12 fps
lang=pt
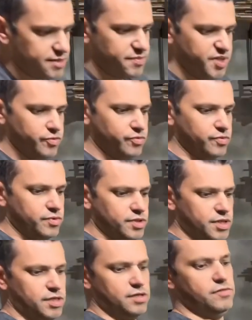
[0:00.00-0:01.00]
mil
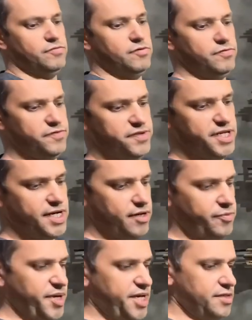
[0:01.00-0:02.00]
eu vou virar
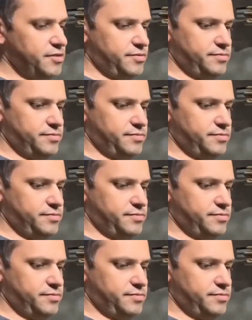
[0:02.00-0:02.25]
o metro,